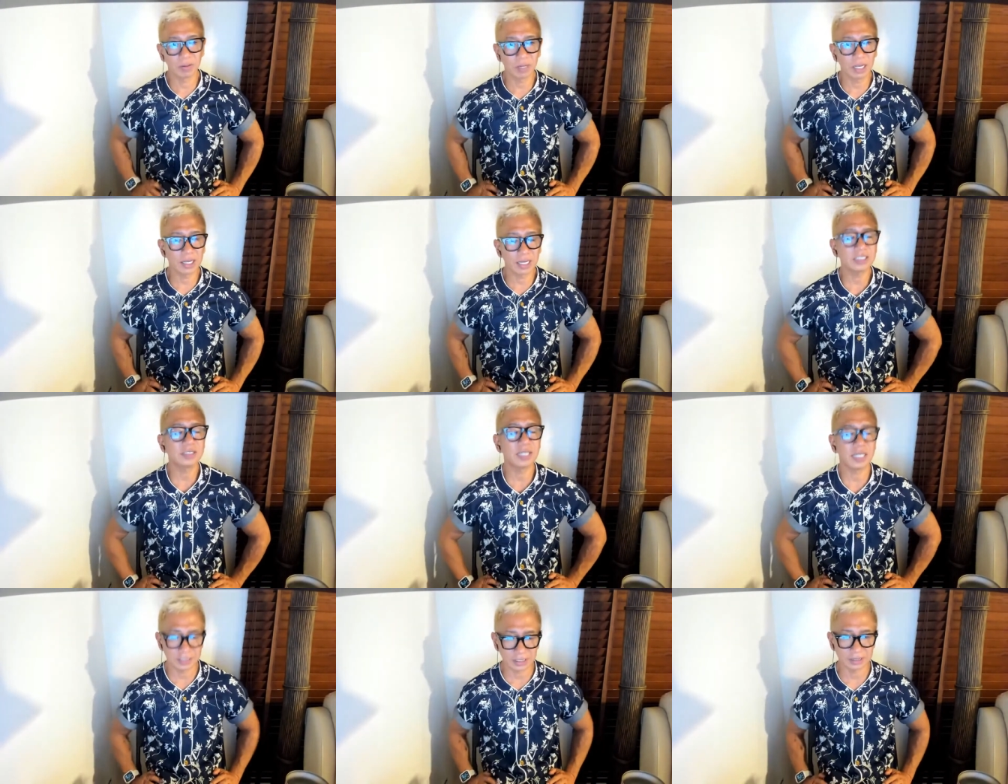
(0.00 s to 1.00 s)
これガチな
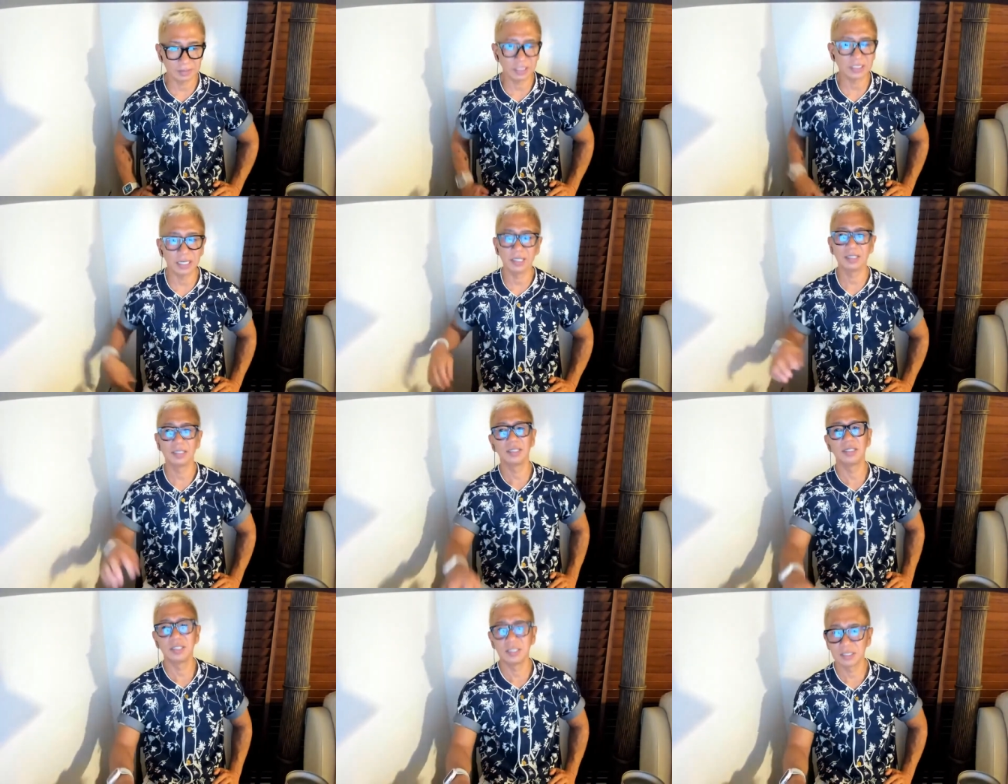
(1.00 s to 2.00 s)
話です。皆さ
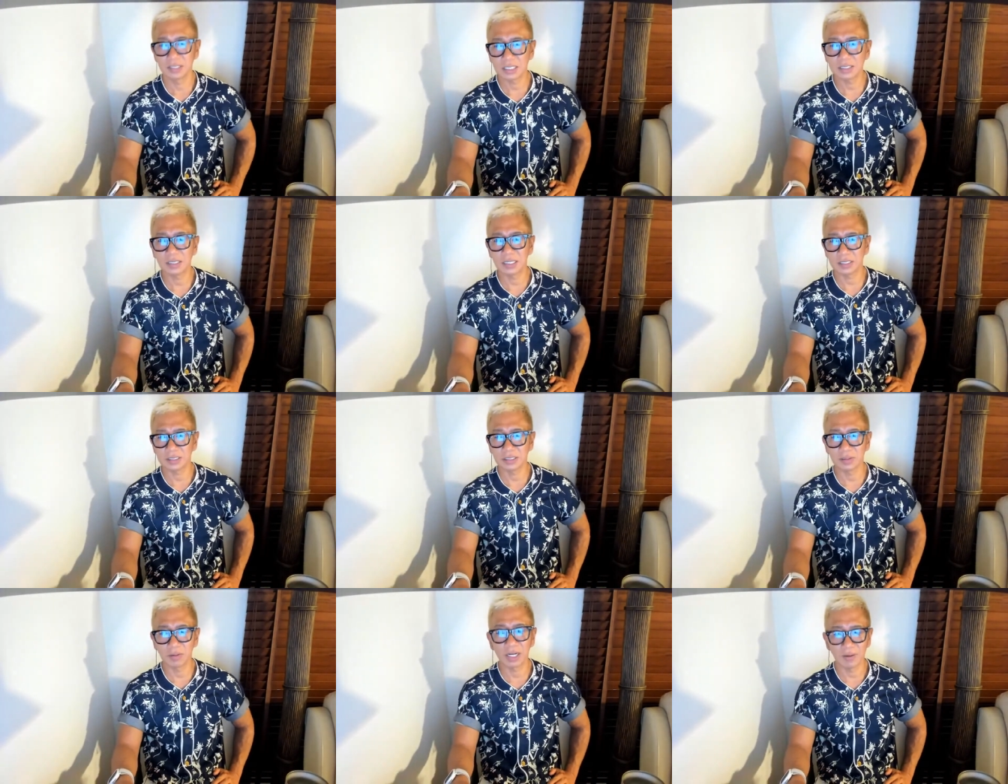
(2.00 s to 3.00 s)
ん、ガチな話です。
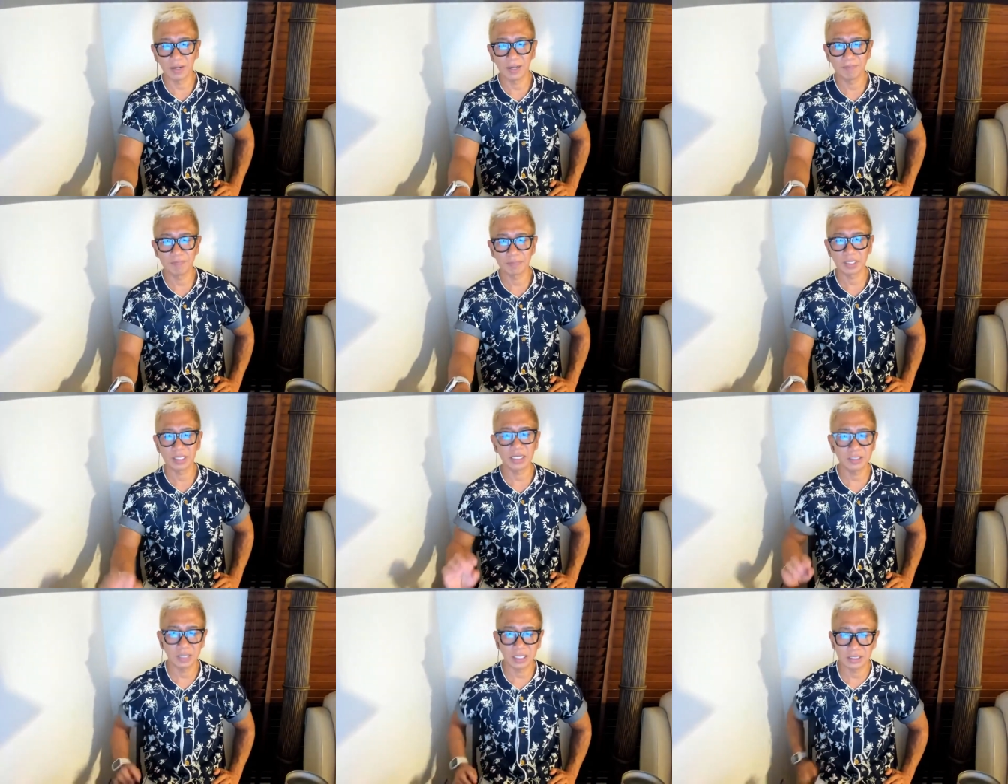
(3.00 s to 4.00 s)
ここからは。
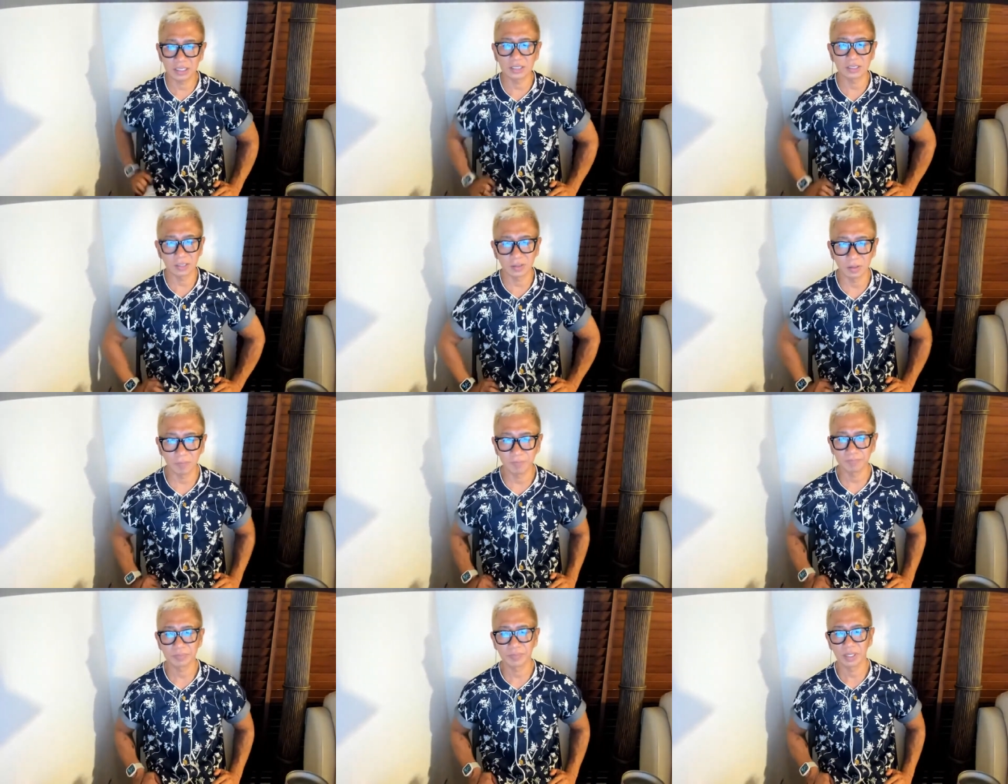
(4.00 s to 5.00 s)
ガチな話なんですけど、
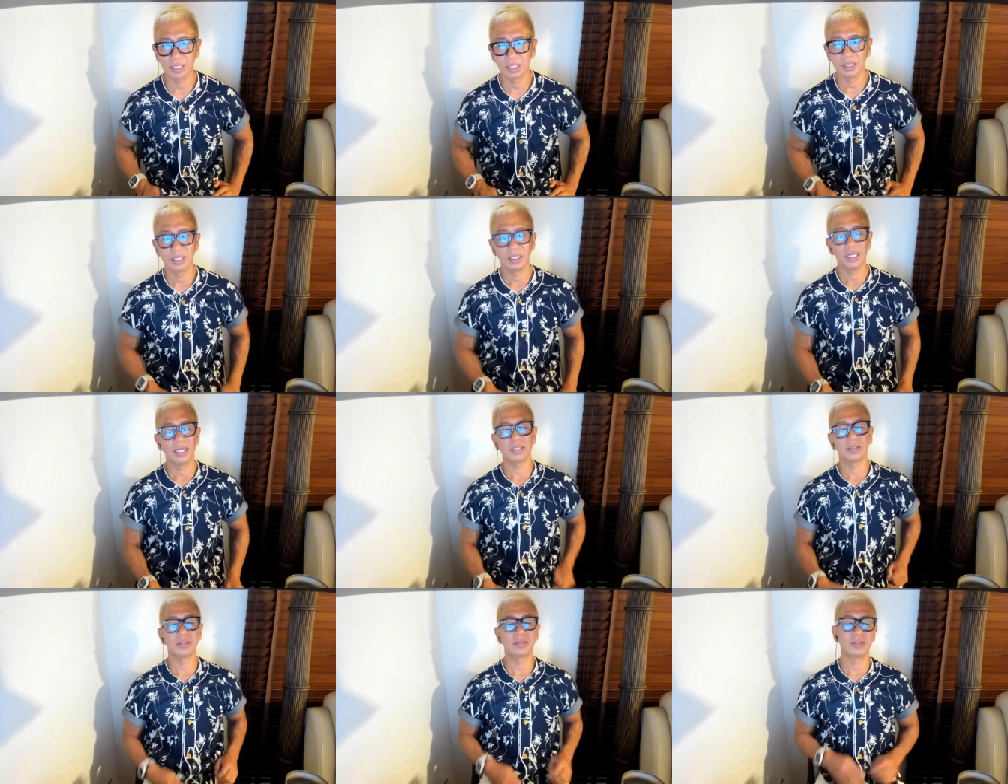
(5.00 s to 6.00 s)
えっ
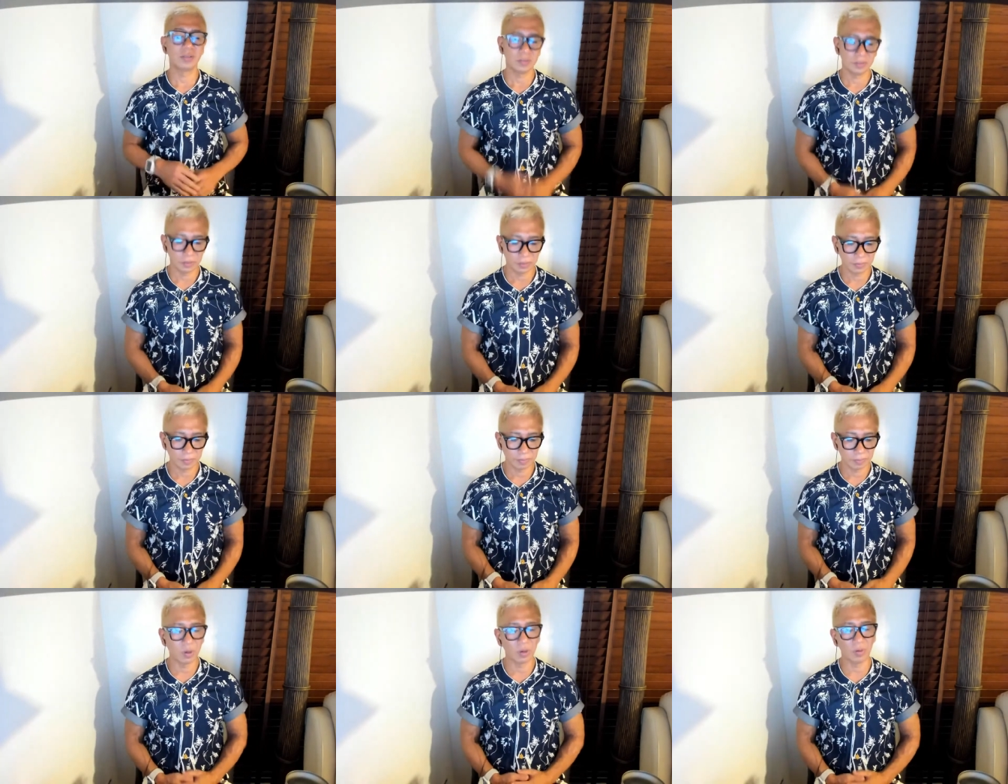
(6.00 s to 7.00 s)
と、
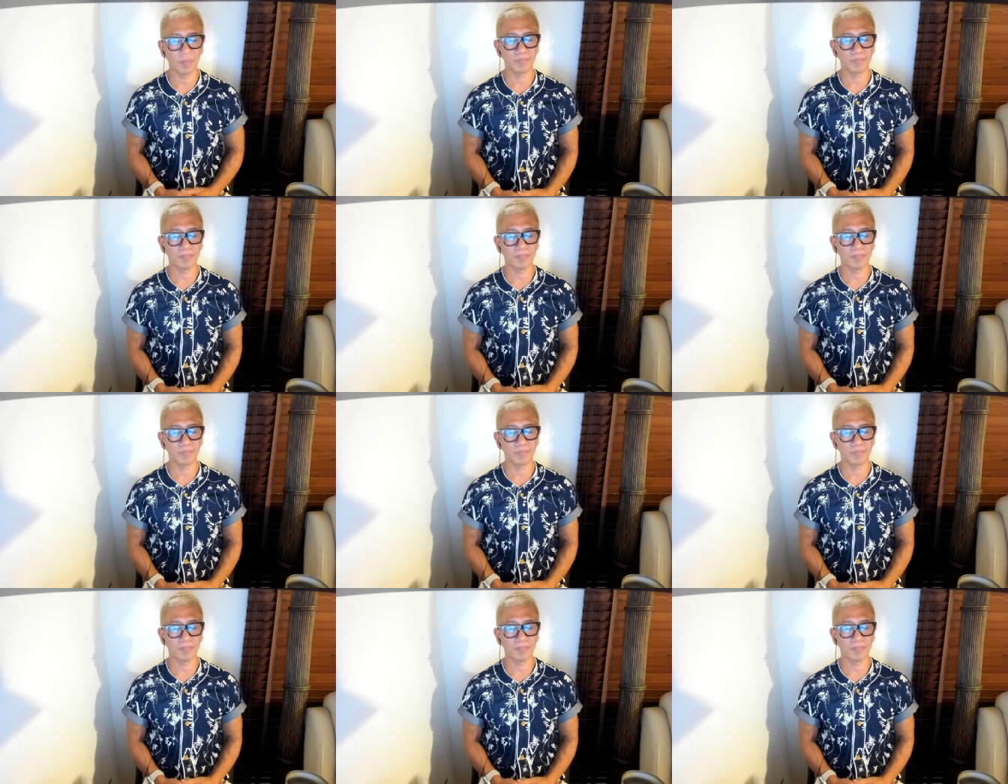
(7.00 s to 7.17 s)
も